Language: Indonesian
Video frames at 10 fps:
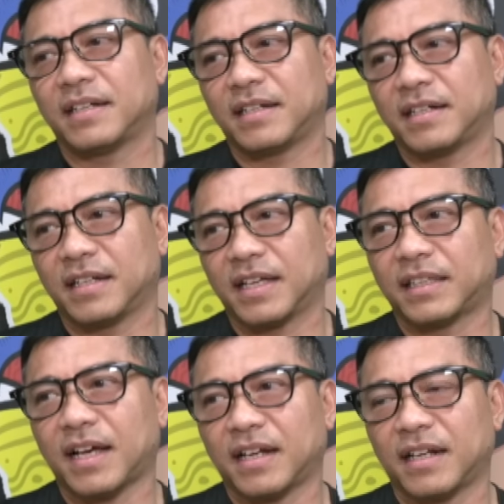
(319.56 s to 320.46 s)
eh,
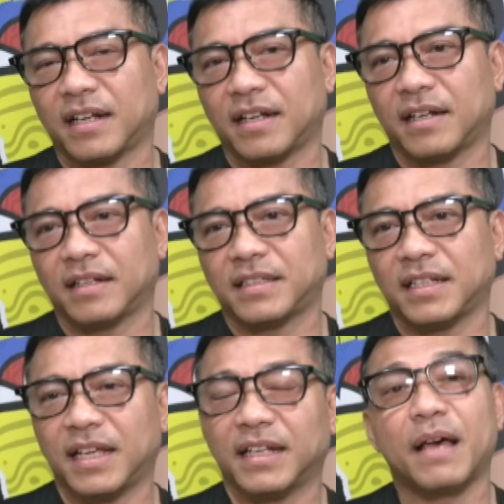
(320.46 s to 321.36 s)
kita akan
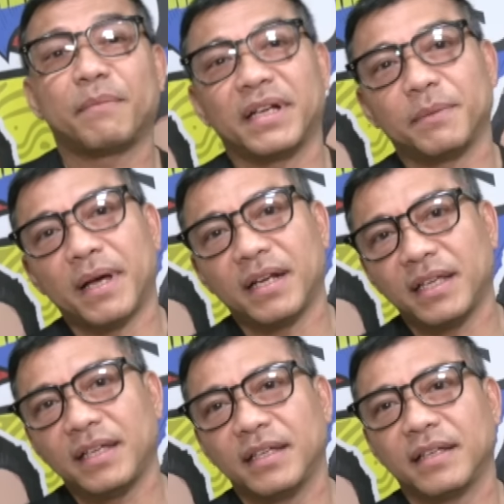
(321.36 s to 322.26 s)
sedikit lama di
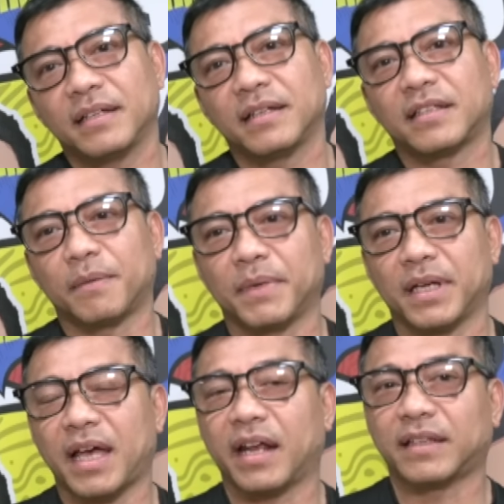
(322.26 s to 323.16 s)
Bali, sampai
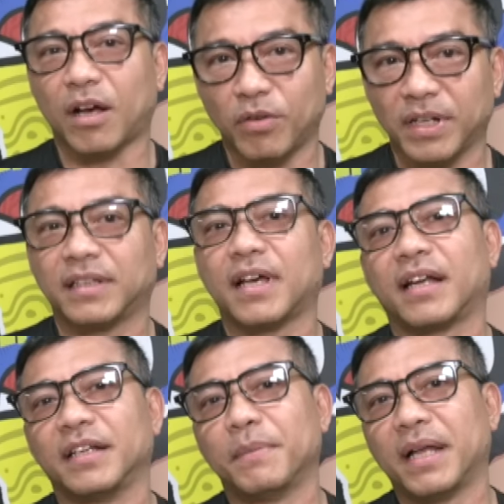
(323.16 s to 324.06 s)
akhir tahun kita
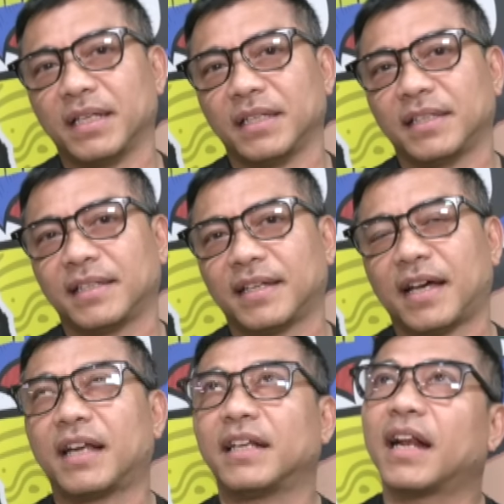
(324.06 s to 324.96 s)
akan di Bali.
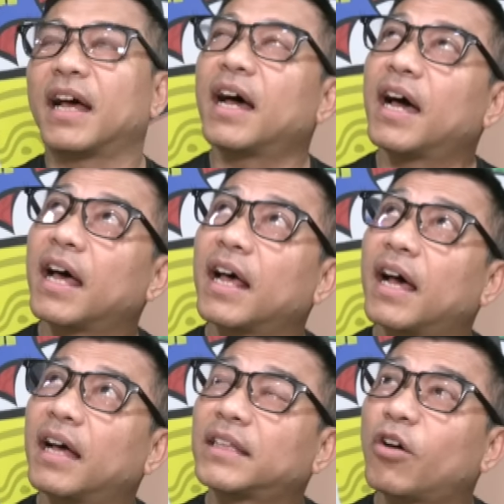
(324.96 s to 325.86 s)
Hari
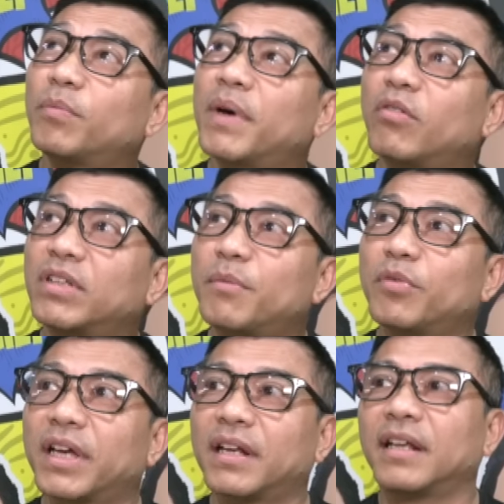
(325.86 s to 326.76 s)
Raha tahun barunya
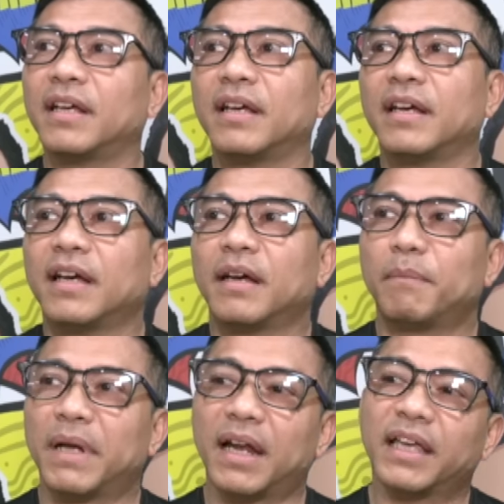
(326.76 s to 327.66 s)
mungkin
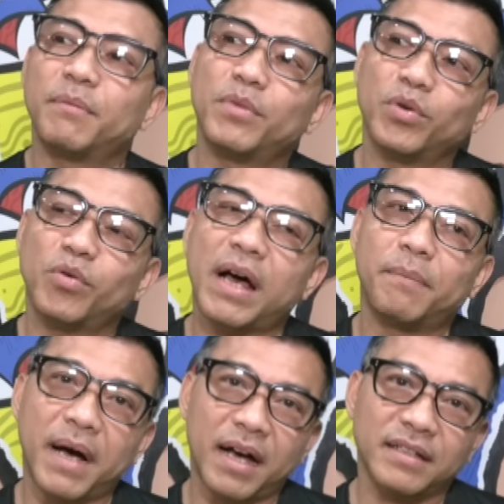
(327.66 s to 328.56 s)
Mak lagi menunggu Abang